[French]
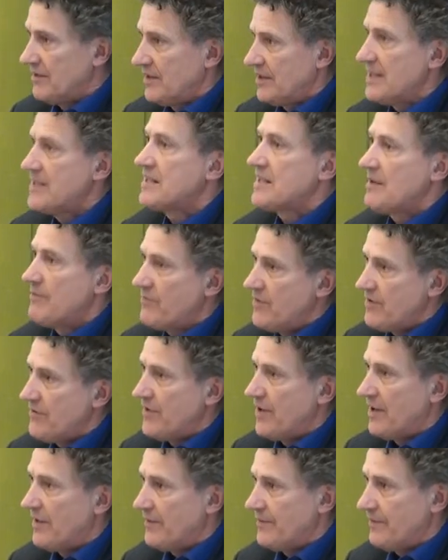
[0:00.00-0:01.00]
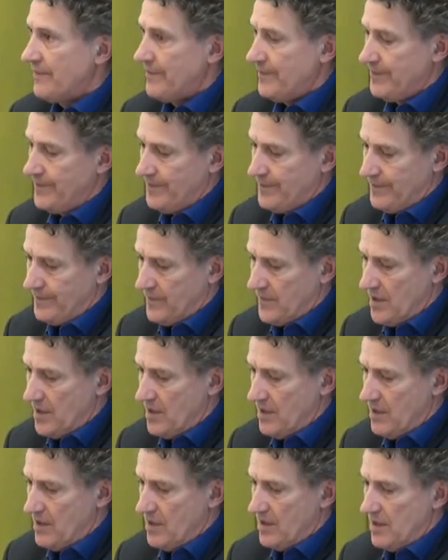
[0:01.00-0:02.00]
Qu'est-ce que ça me fait faire
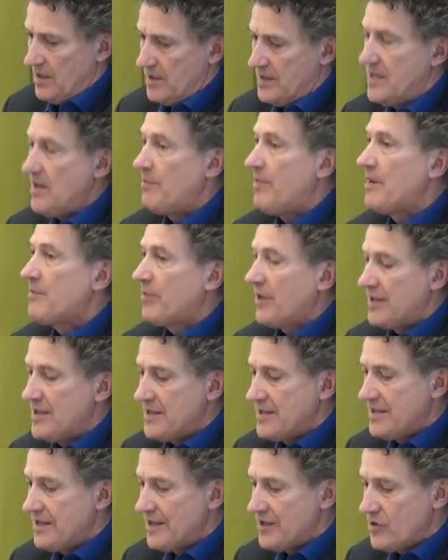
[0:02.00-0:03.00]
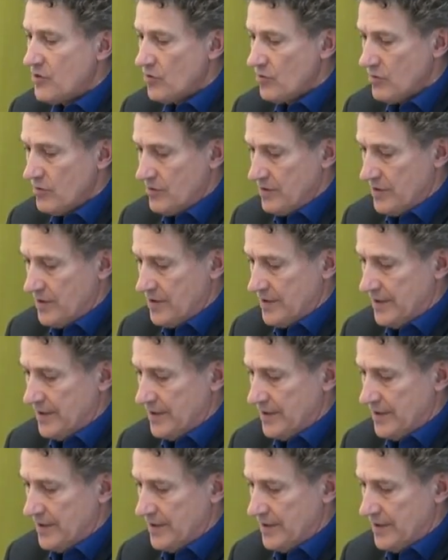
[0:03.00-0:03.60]
S'il n'y a pas de prédestination,